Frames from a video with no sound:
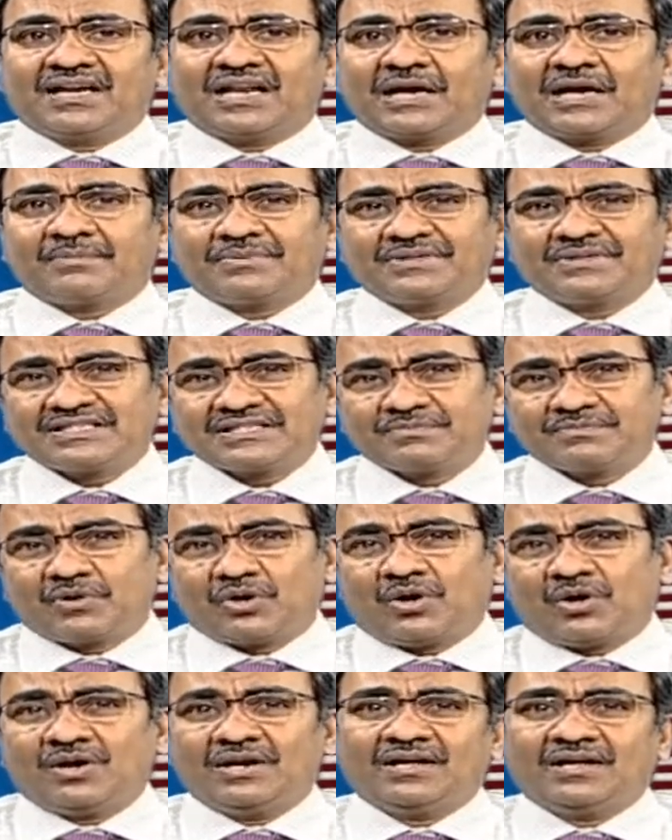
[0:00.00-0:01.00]
లేకపోతే
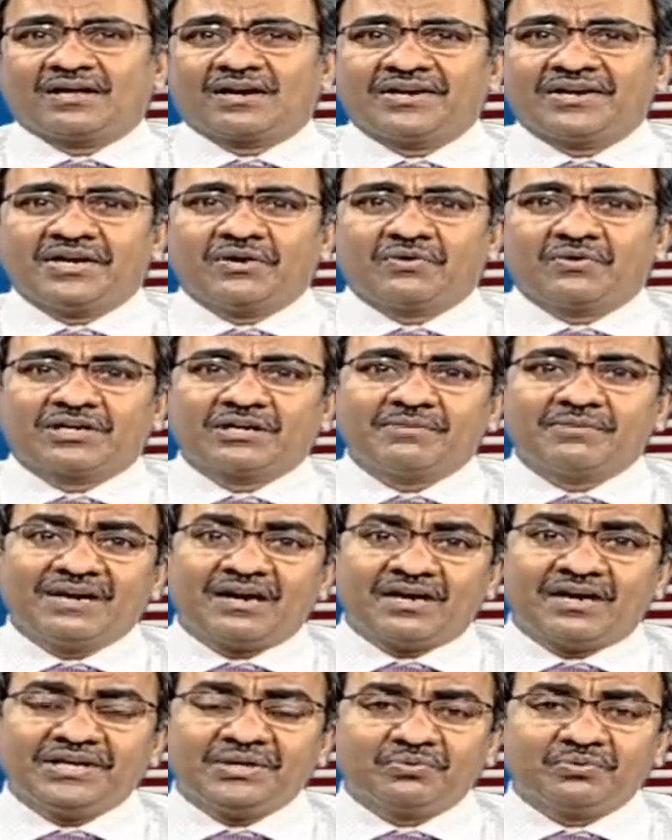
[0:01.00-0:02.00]
స్మాల్ హర్నియా ఉండటం
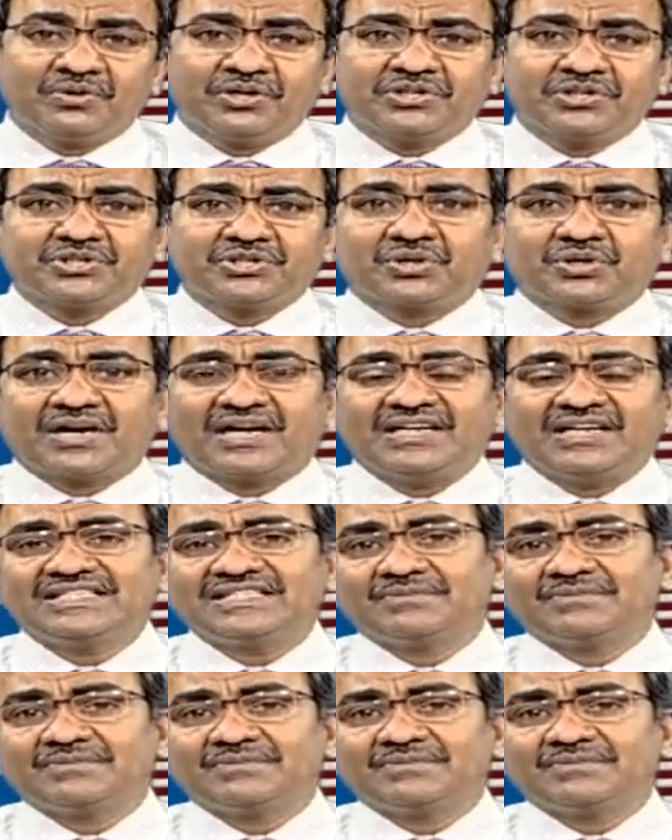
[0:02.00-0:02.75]
ఇలాంటివి ఉండొచ్చు కానీ